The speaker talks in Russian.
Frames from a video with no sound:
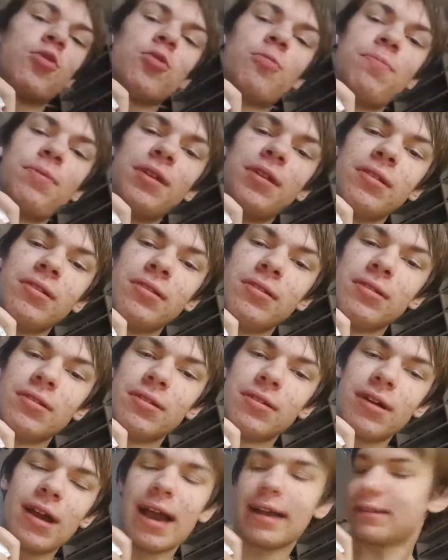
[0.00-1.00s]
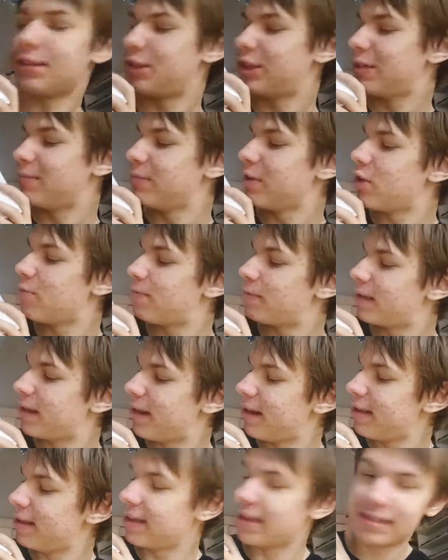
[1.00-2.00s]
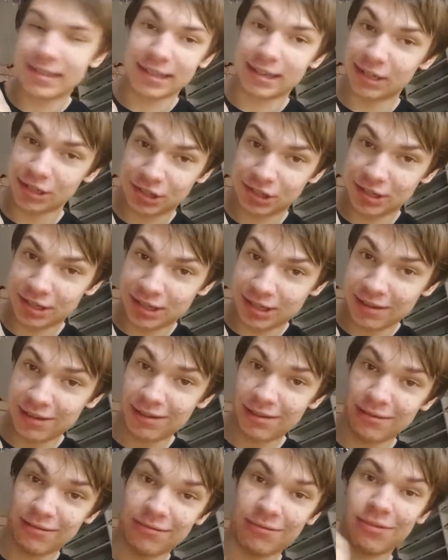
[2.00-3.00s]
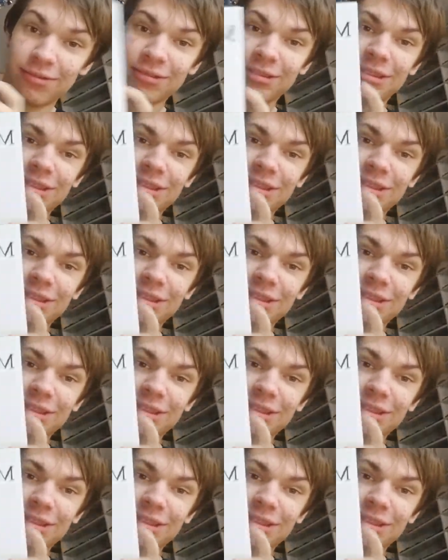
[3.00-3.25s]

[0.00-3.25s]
купил, а, точнее мне ее подарили на день рождения, вот,